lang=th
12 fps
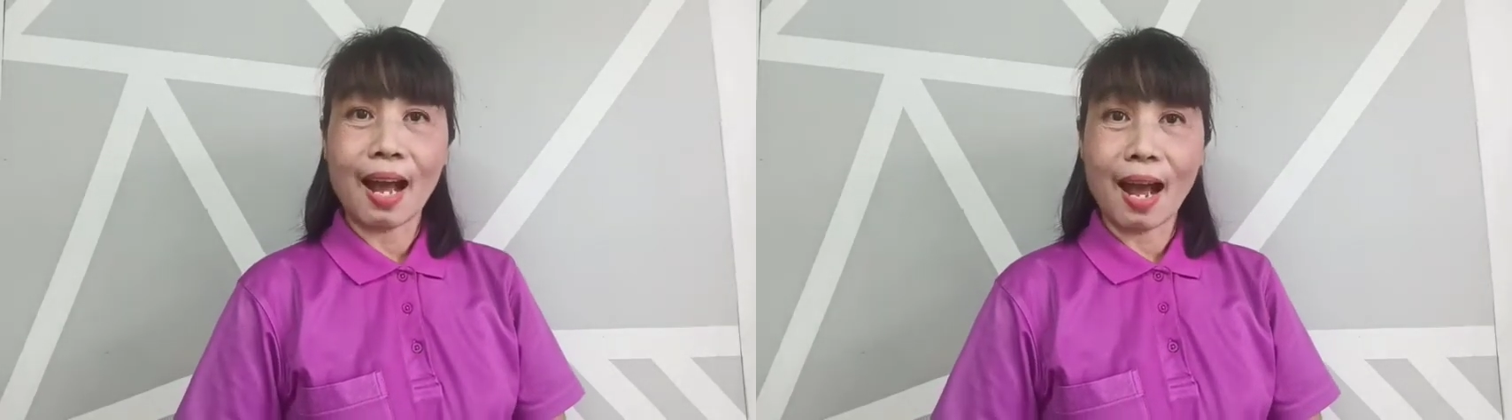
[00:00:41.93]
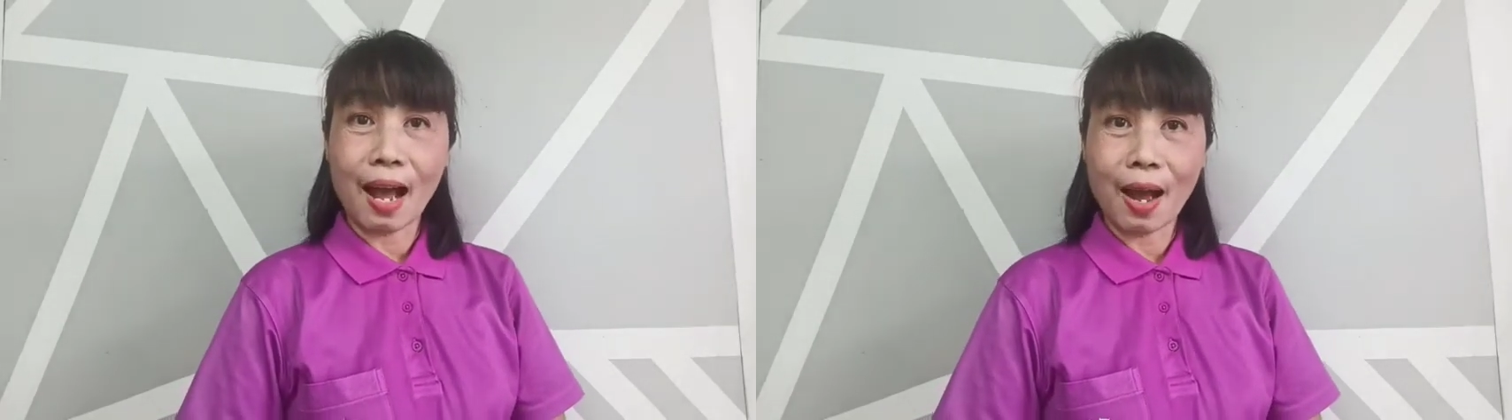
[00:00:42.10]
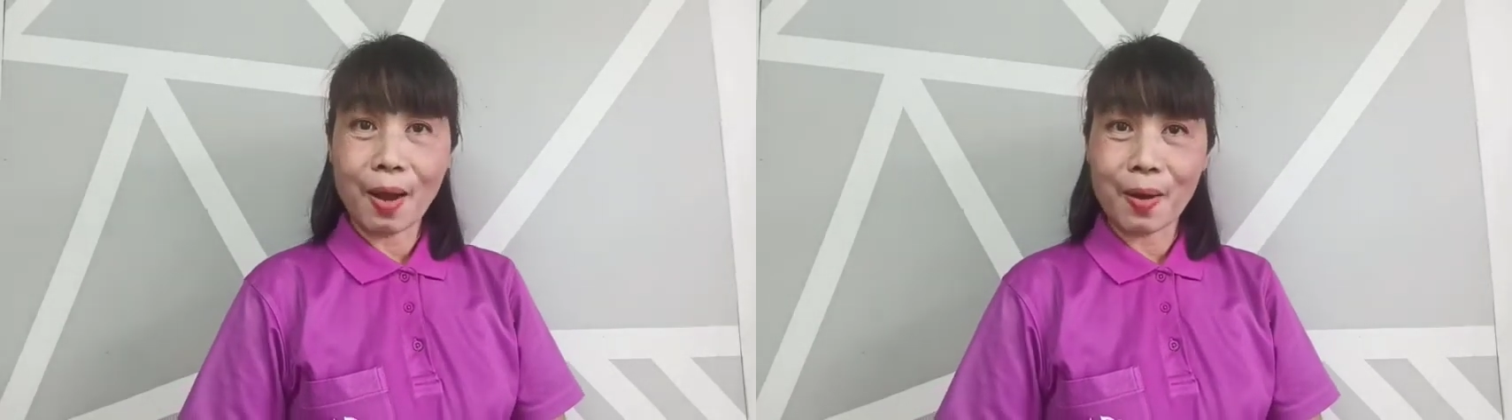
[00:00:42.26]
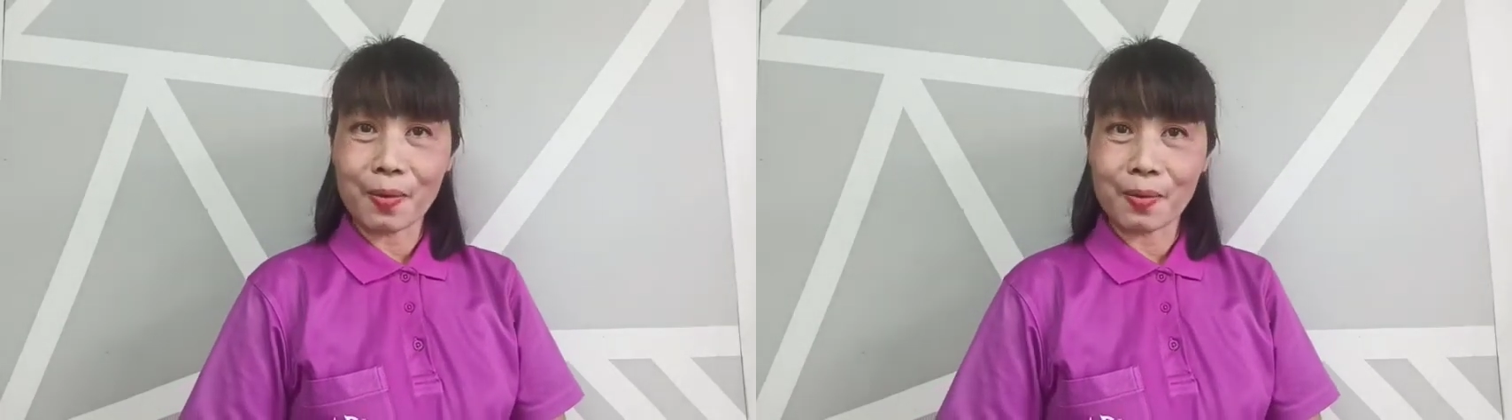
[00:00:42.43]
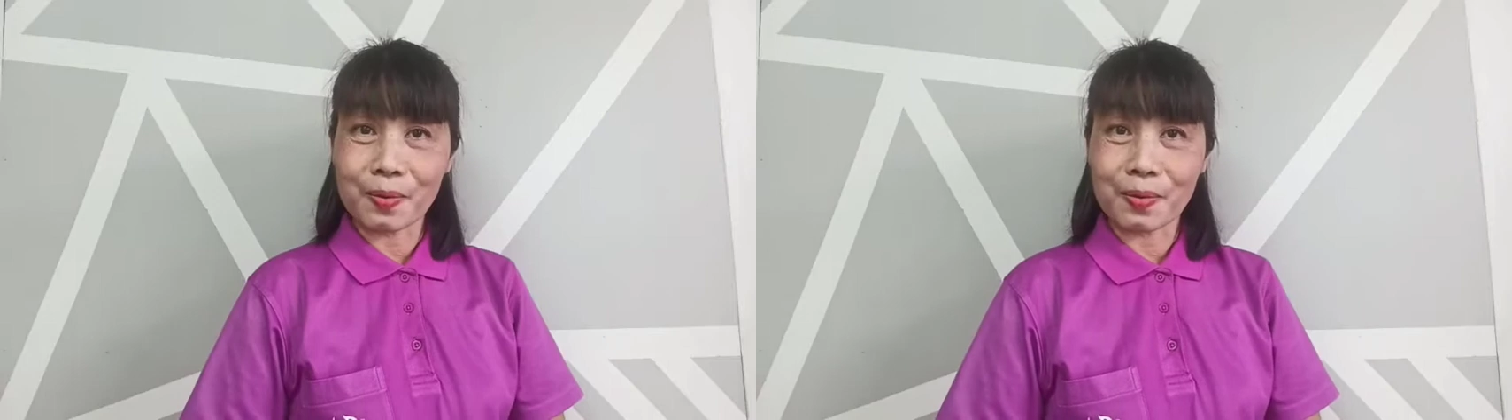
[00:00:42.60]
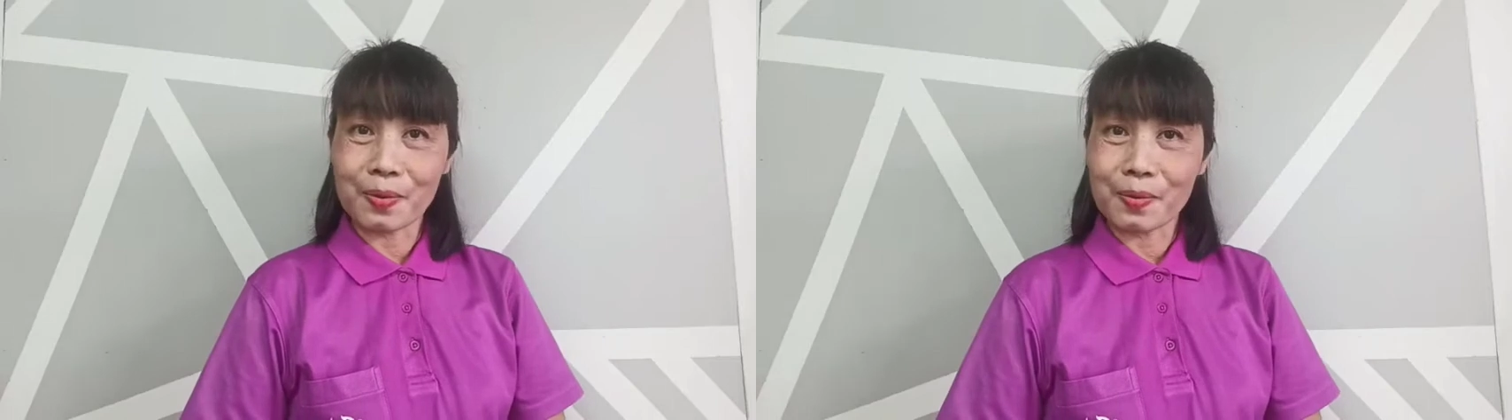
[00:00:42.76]
อ้าว
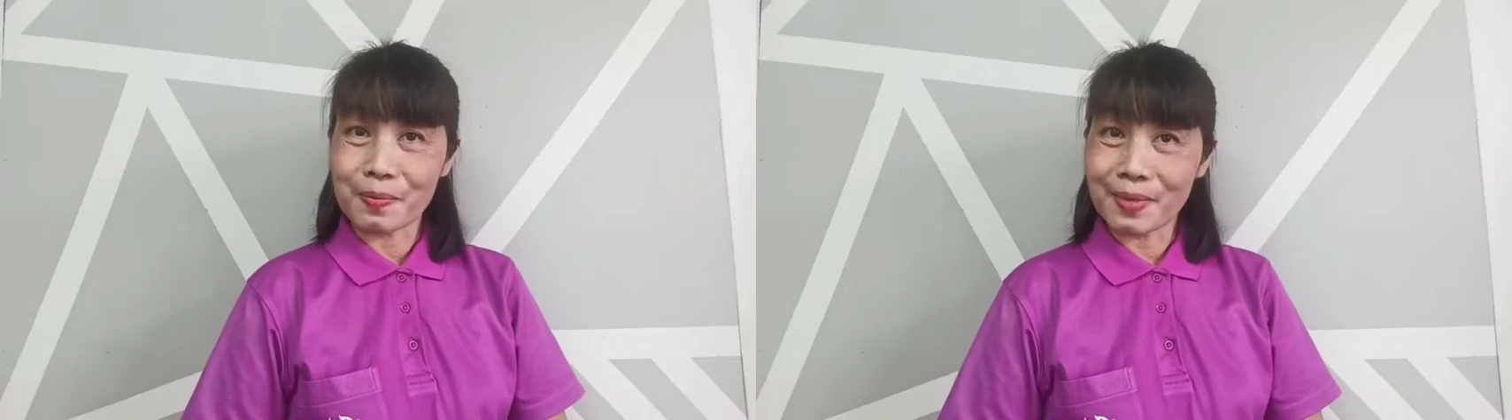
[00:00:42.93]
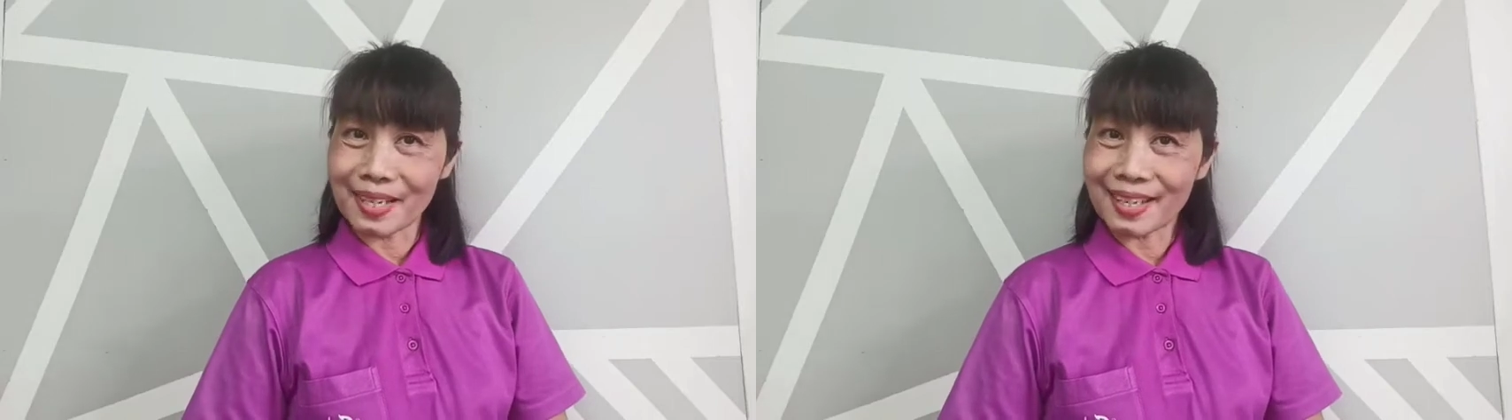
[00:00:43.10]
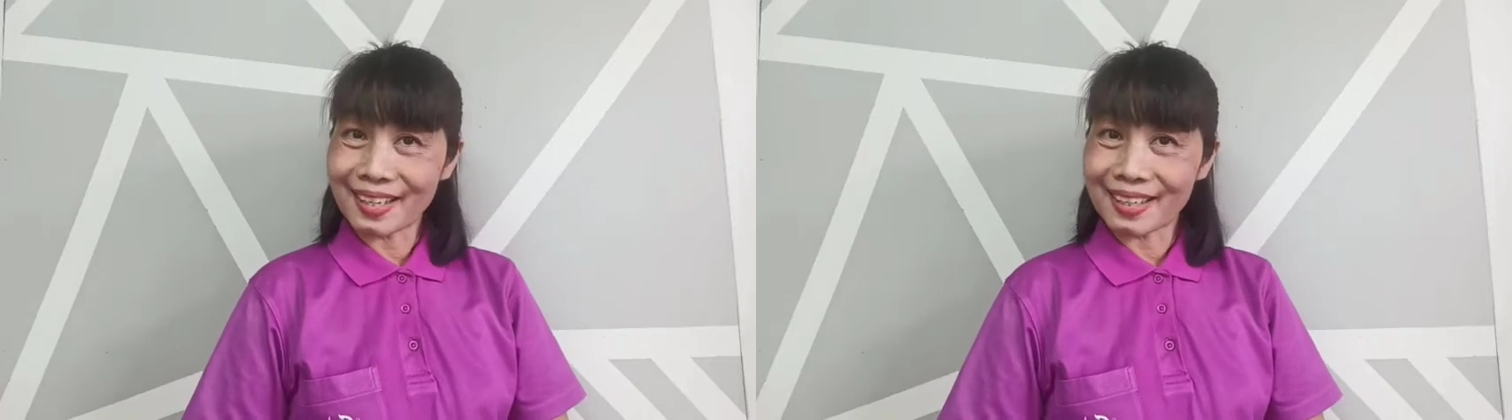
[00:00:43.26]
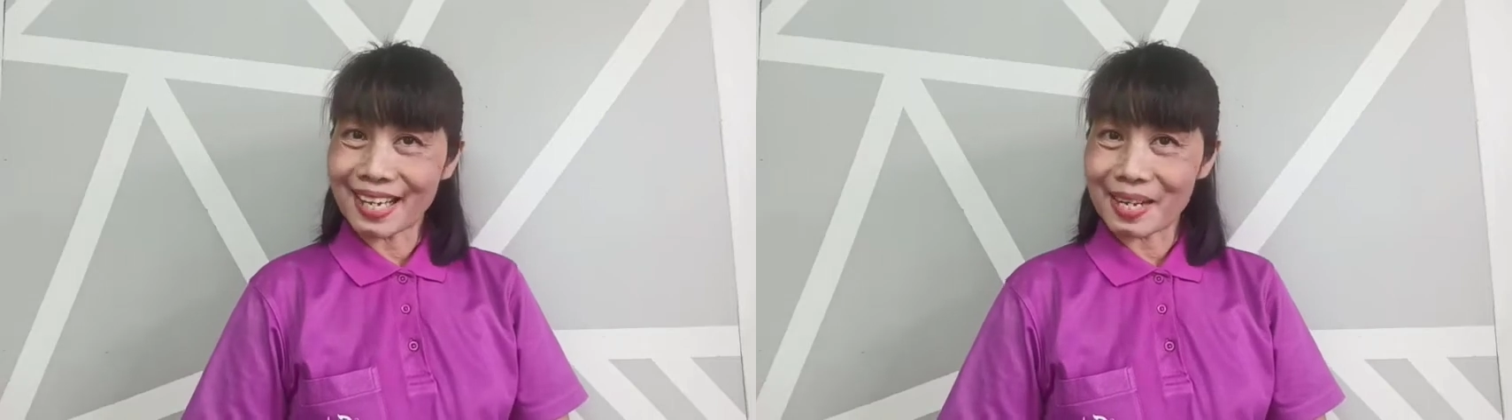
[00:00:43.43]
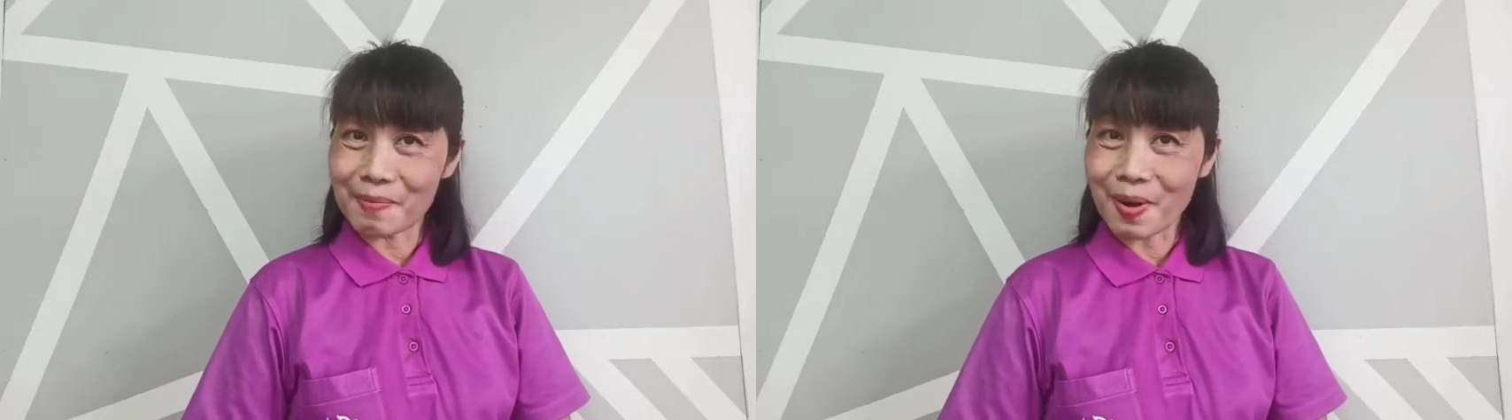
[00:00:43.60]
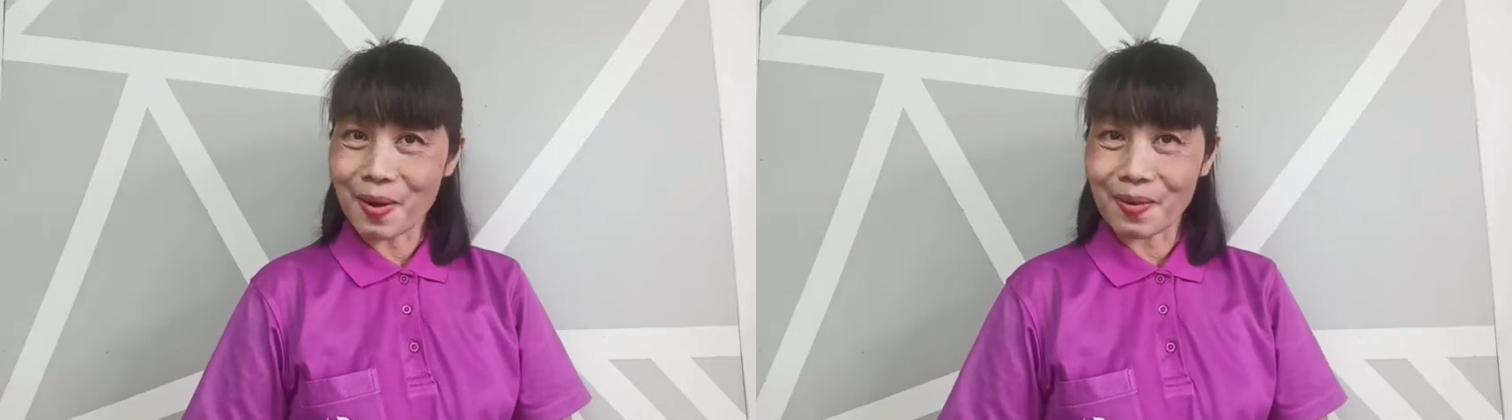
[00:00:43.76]
มีเด็
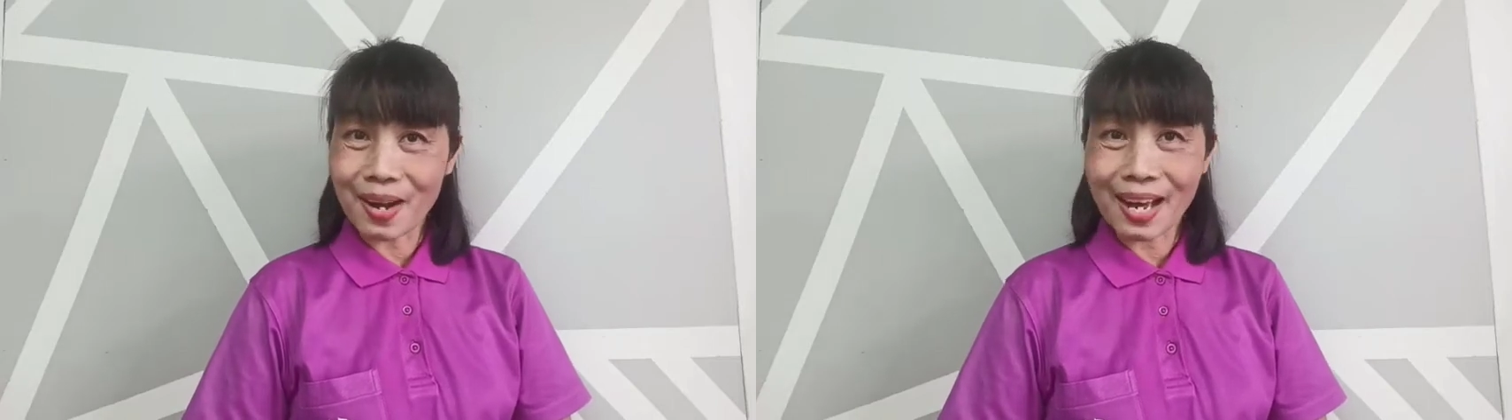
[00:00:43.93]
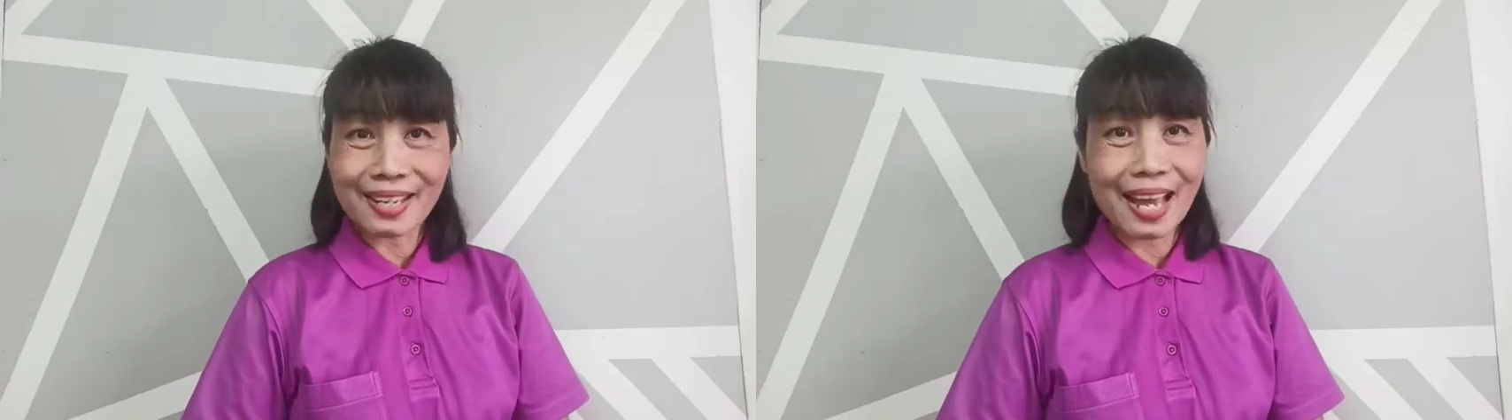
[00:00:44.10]
กๆบอกว่า